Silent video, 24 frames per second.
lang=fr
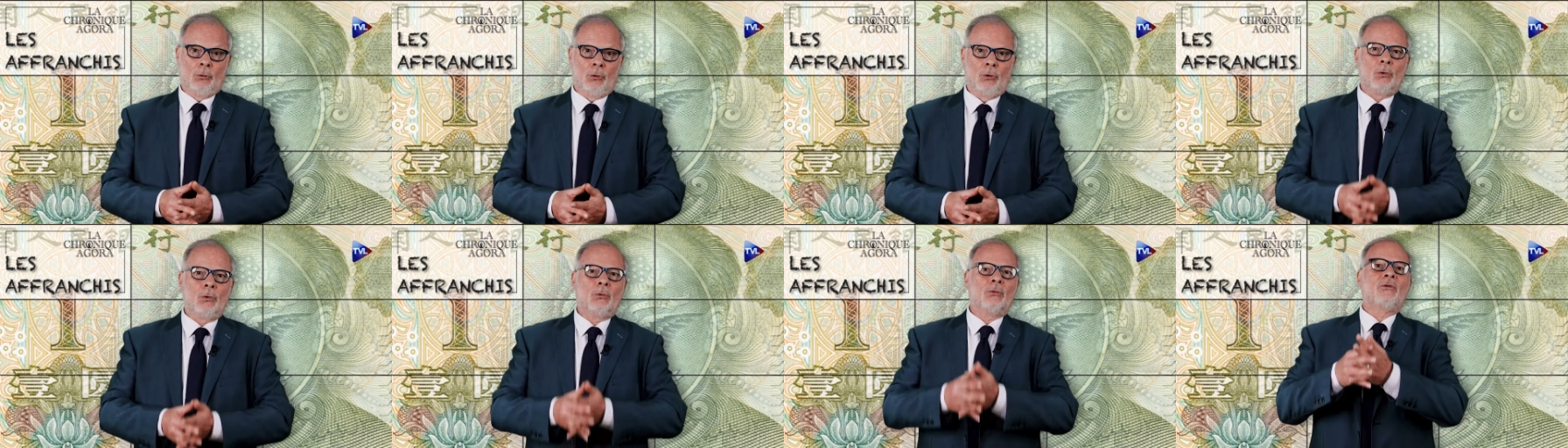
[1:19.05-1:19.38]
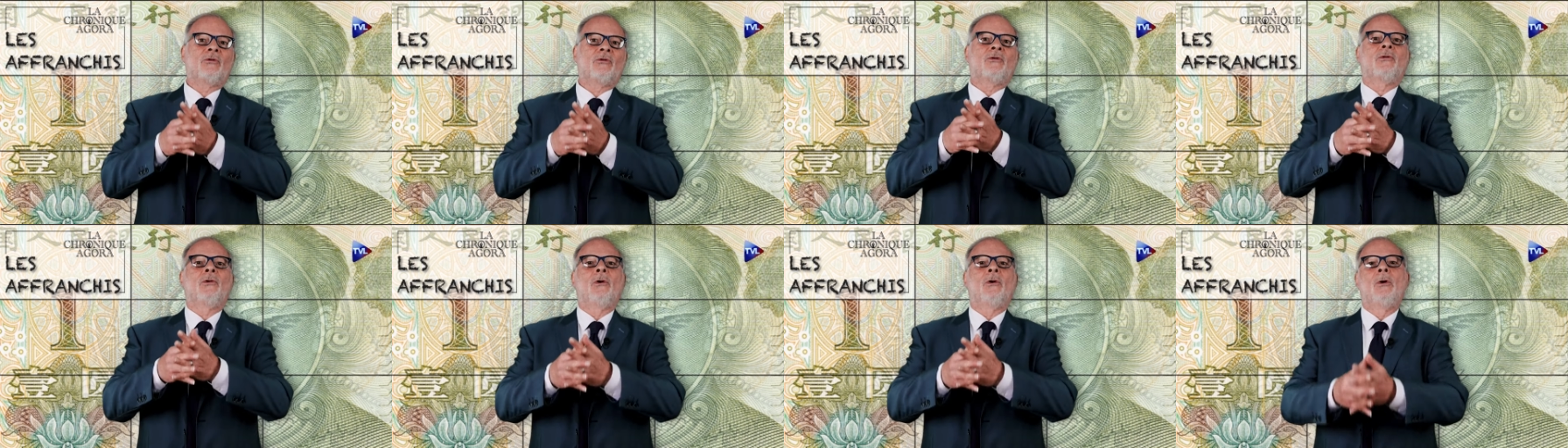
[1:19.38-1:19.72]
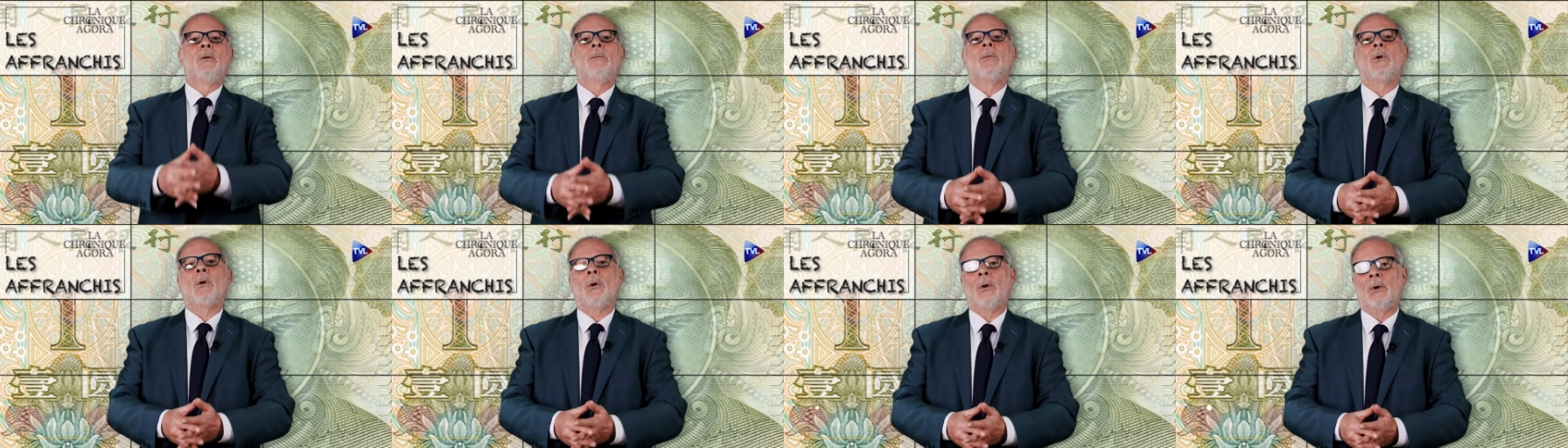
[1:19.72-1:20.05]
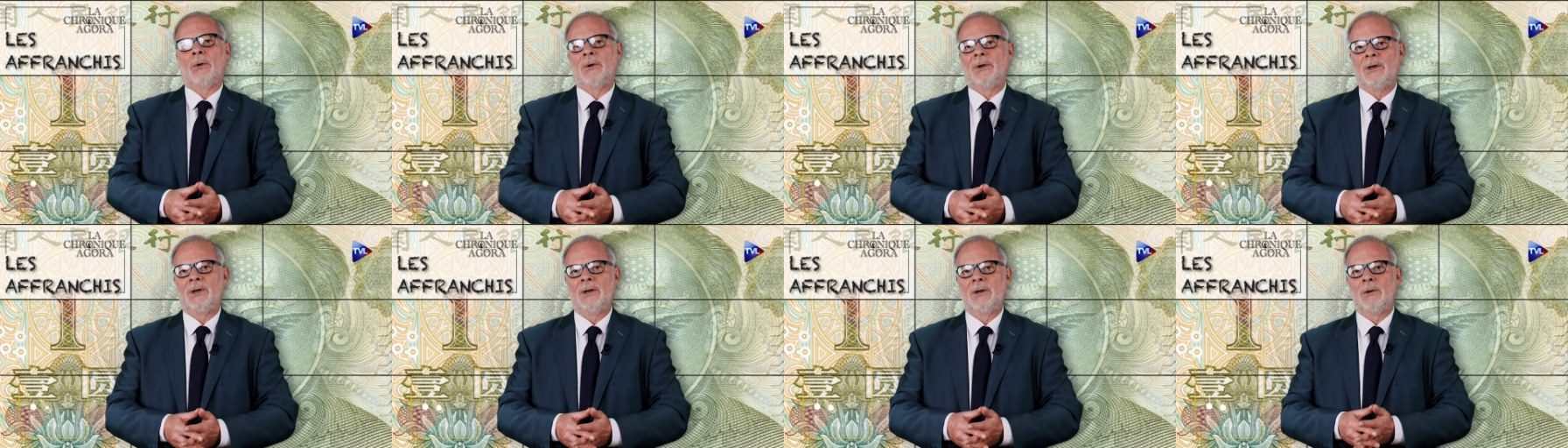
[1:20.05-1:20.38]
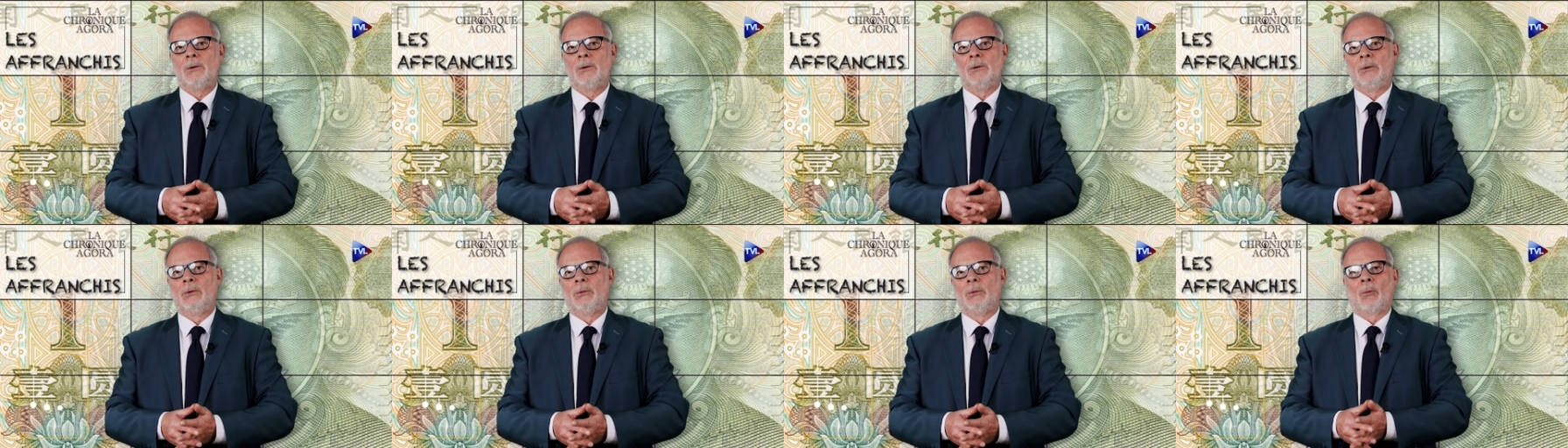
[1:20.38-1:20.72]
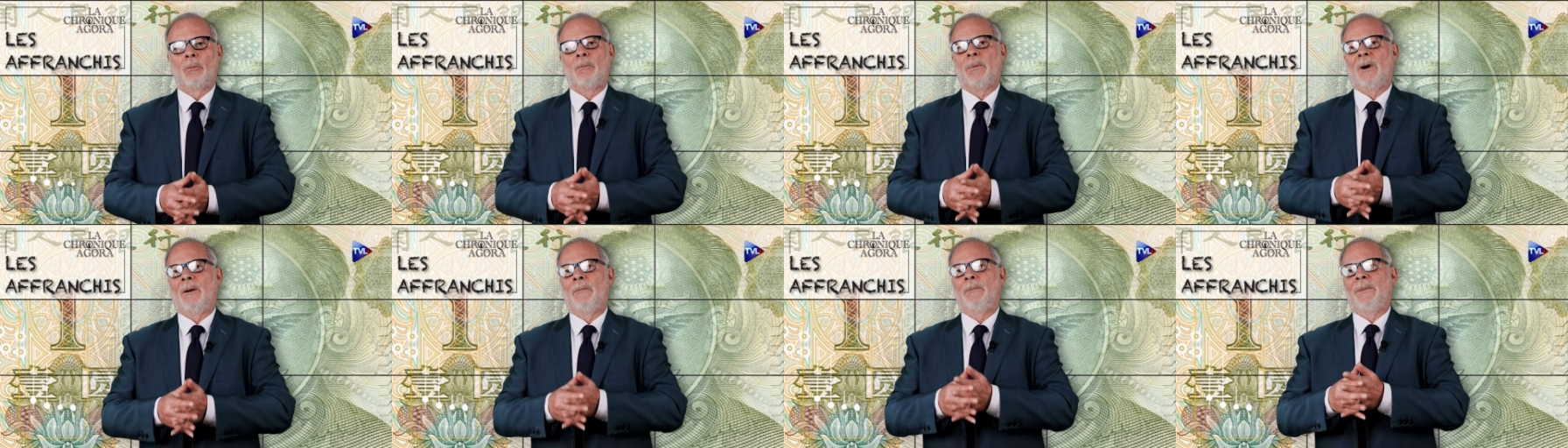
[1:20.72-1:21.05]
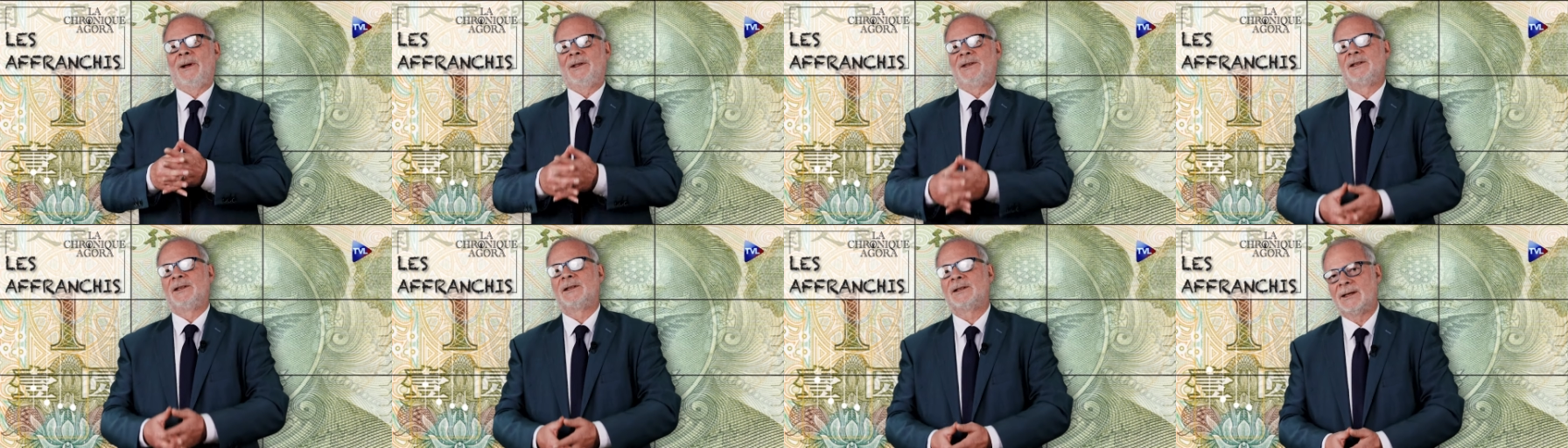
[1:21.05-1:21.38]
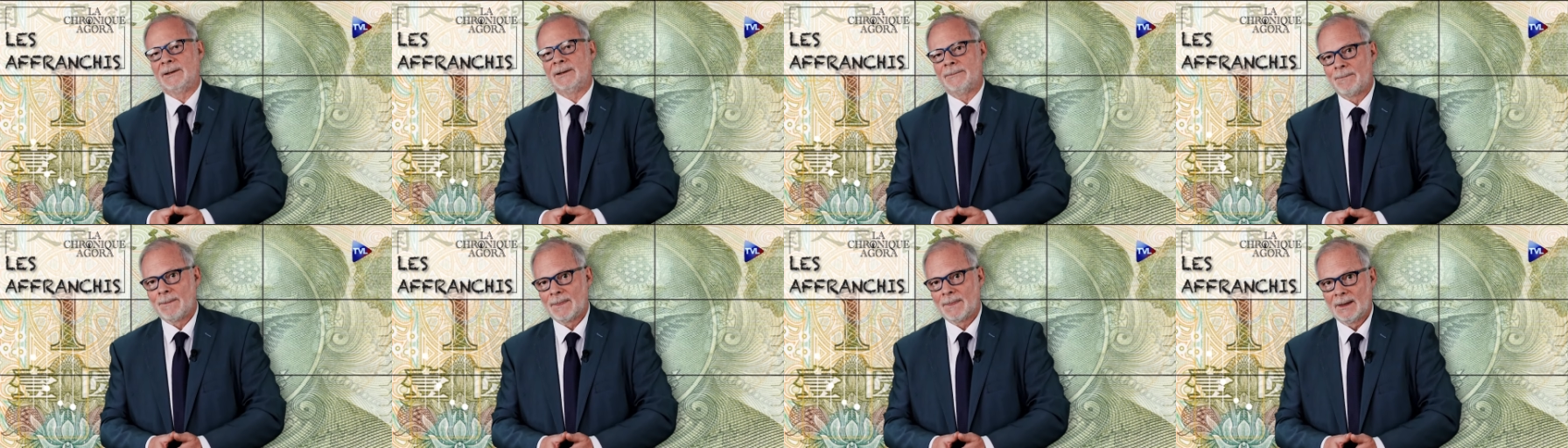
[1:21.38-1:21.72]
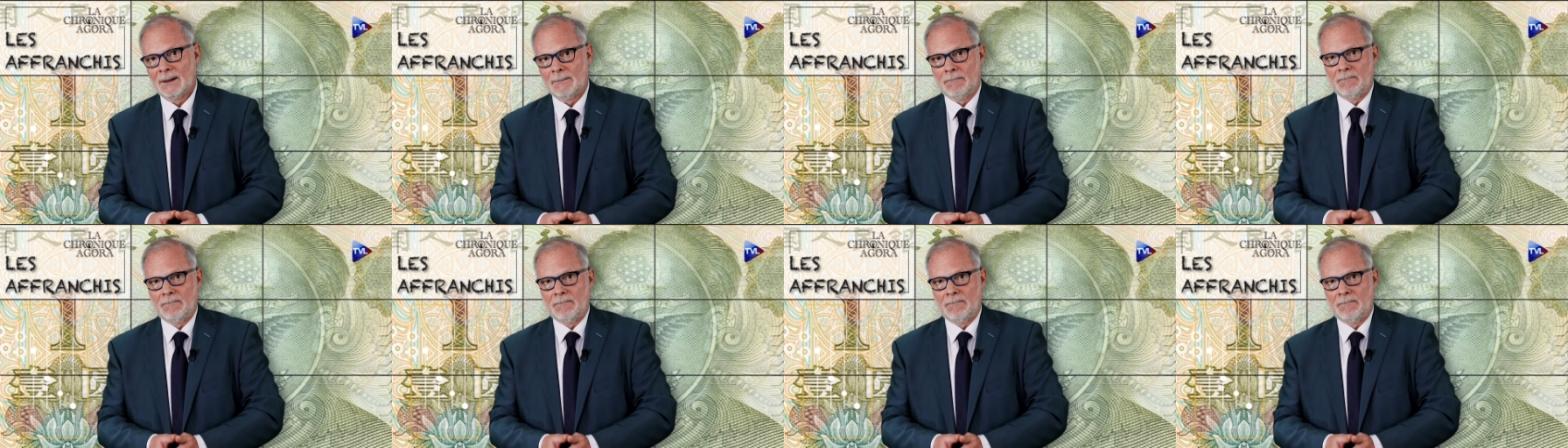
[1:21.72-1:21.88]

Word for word: non seulement ils n'ont pas paniqué,